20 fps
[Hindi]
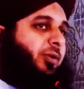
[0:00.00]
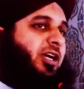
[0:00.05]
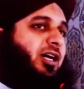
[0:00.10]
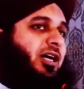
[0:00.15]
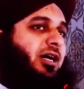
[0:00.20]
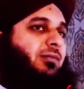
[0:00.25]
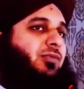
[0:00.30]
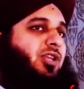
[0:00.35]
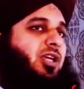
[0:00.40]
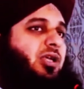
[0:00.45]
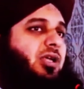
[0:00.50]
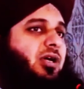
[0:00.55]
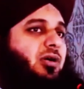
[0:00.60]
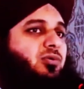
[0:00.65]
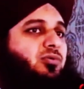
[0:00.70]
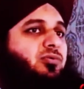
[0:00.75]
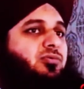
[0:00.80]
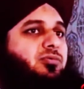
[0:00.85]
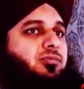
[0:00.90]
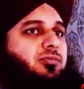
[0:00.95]
पैगाम दे रहा
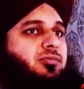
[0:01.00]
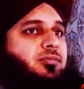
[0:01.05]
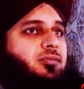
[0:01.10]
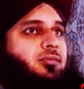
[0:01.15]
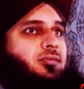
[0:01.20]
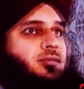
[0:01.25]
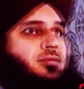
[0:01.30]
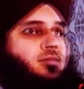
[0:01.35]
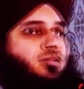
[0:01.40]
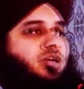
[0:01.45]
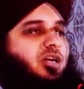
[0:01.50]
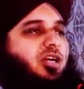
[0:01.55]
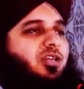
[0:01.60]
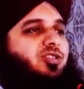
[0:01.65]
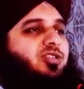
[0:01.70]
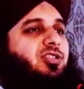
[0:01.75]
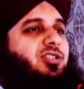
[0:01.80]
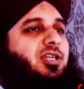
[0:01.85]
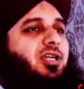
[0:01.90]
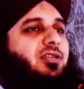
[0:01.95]
हूँ वो
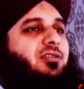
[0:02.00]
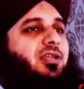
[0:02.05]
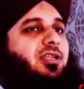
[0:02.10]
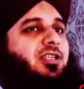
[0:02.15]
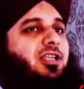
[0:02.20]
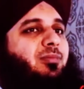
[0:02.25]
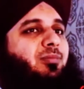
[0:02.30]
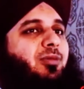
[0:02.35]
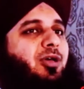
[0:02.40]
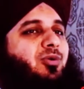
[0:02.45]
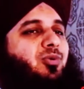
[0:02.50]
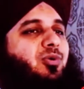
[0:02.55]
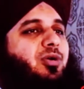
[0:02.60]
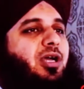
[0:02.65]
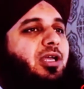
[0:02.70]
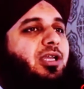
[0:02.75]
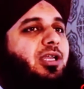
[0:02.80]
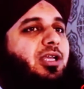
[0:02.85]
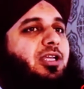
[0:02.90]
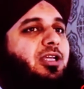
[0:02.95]
काशिद कहता है जब मैं
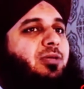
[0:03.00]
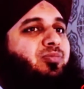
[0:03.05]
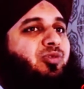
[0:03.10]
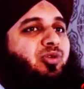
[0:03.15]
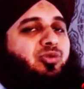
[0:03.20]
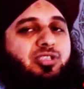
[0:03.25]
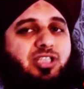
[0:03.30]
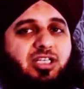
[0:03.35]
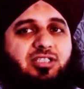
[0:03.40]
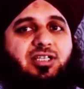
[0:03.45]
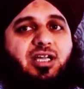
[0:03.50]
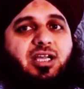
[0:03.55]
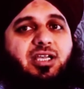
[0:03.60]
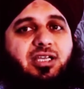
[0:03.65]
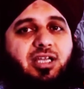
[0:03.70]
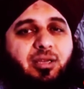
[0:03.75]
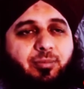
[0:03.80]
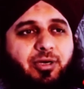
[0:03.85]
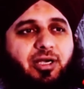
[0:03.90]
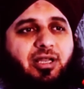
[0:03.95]
रुका लेके पहुंचा
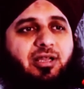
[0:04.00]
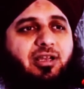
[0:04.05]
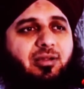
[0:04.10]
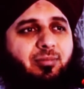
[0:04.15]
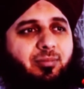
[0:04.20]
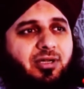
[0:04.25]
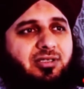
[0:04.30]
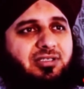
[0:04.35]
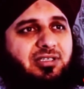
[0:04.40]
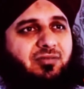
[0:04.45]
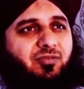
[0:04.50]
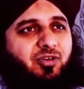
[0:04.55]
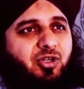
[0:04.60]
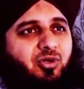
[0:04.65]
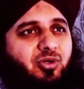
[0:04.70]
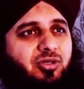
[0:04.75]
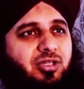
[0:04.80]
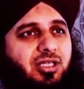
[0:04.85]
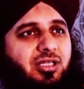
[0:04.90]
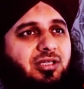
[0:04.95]
जाहिर है बड़ा लंबा सफ़र
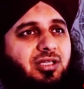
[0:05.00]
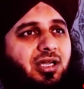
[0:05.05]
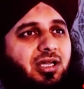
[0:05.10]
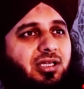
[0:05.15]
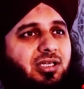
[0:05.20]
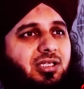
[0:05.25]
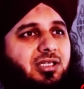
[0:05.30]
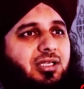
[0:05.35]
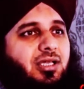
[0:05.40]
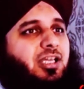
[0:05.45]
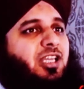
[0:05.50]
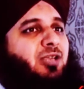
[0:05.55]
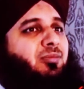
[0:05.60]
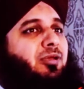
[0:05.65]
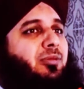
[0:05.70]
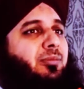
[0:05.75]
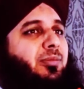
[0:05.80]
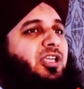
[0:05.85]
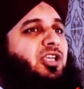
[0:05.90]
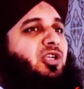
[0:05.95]
होता था आने जाने
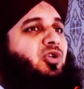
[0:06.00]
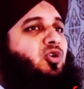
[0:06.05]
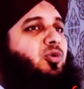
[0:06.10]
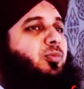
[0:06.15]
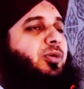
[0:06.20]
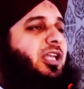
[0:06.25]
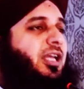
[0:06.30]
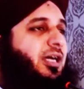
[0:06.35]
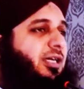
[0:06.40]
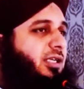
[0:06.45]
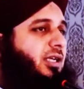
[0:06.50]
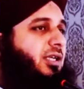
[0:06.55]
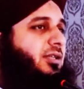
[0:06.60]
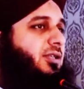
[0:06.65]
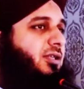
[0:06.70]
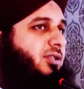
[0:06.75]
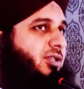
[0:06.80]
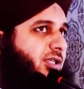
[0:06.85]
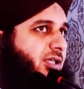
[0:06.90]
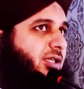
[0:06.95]
में महीनों भी लग
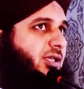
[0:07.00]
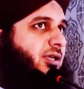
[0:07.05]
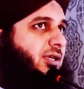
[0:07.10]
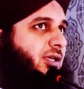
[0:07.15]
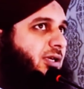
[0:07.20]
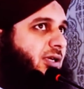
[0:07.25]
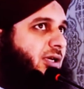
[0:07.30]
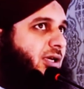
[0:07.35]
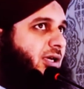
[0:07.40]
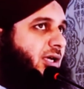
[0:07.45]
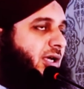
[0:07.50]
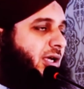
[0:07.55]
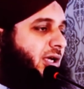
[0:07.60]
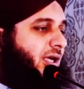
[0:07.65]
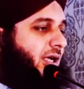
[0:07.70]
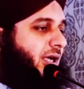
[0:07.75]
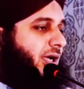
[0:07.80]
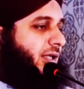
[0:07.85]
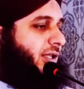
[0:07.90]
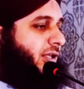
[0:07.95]
जाते थे
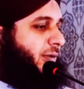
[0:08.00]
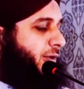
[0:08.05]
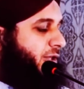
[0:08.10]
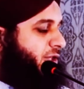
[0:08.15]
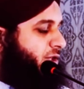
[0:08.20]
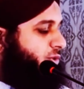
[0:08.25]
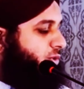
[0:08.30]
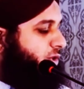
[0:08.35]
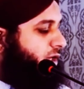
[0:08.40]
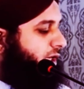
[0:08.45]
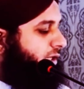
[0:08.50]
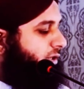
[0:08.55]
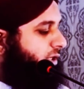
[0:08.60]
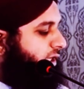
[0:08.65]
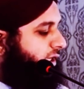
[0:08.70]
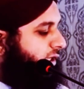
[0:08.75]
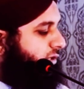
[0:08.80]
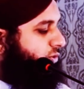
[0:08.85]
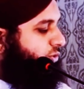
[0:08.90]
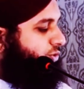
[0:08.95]
कहते मैंने रुका
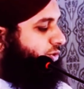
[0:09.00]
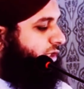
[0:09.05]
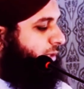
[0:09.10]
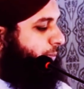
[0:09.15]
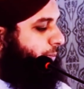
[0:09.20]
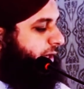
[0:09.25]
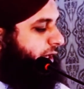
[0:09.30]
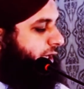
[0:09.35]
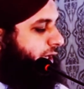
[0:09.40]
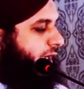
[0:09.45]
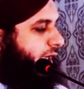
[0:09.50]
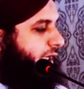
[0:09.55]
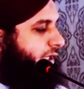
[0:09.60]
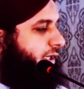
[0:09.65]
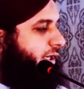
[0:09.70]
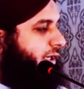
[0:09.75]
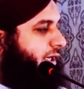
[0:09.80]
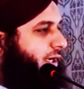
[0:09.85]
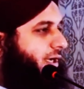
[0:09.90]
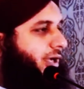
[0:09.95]
दिया तो उसने पढ़ा
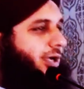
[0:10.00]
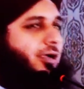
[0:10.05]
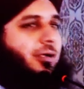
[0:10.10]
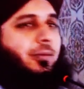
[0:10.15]
कहने लगा